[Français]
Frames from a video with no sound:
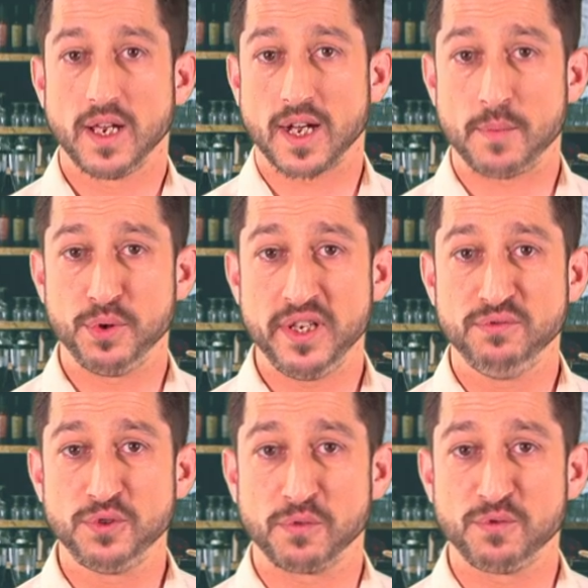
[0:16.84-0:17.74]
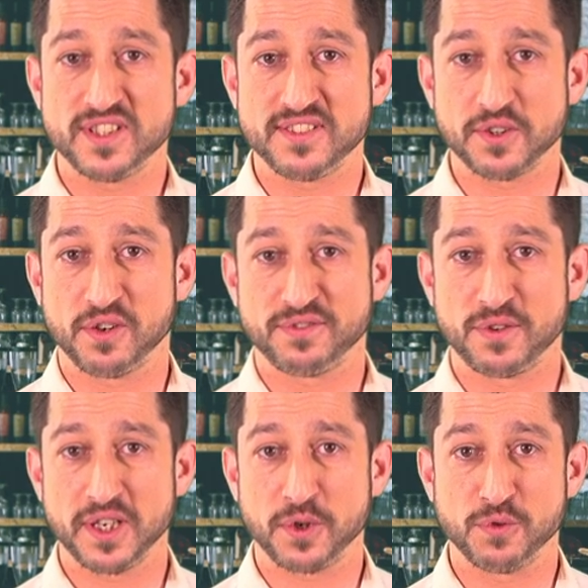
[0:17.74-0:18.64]
Rappelez-vous quand vous étiez
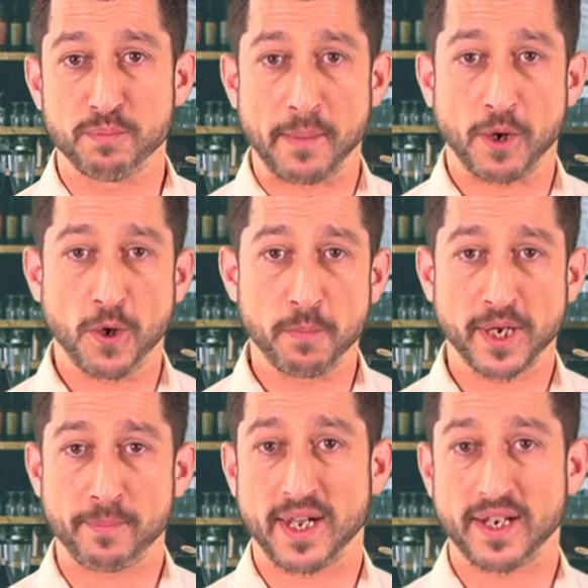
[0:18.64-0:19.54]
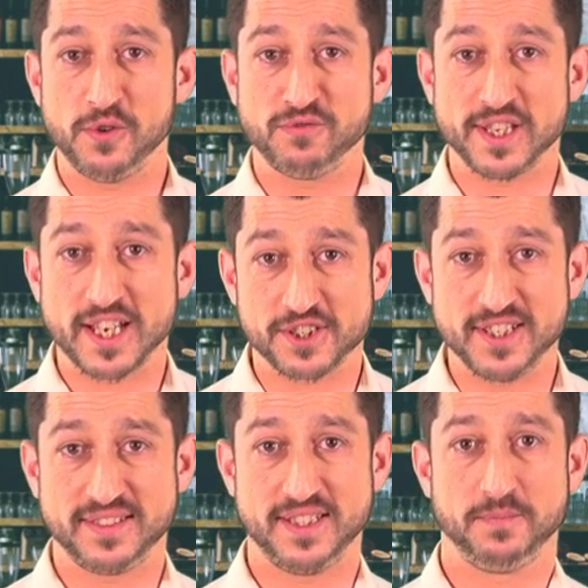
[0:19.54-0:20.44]
enfant et que vos parents préparaient le voyage d'été.